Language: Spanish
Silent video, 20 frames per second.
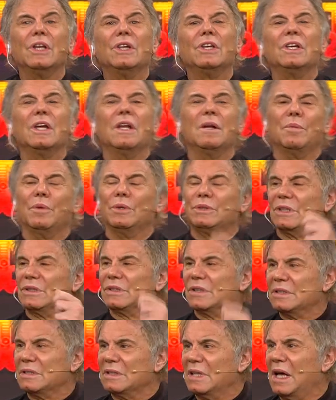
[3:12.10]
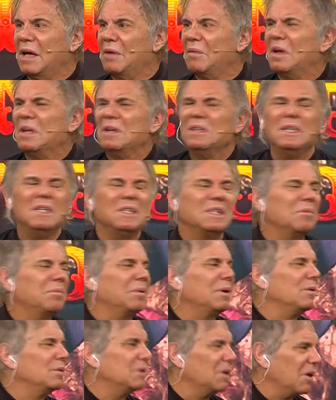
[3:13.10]
y él vos te sentaba ni te
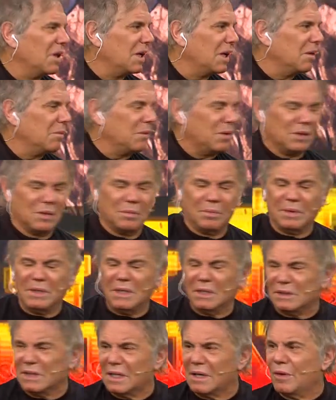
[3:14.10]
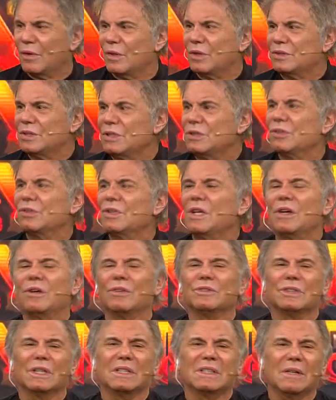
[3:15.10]
preguntaba de qué medio, no. ponías el grabadorcito y él
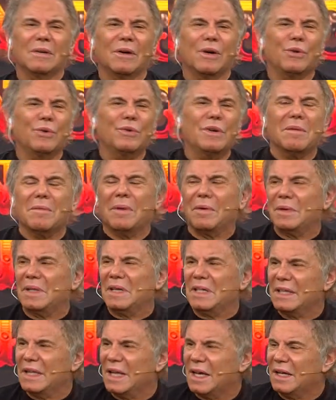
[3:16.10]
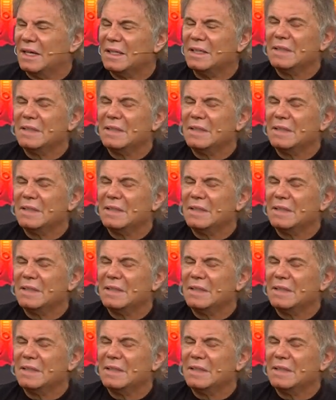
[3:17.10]
contestaba con una amabilidad.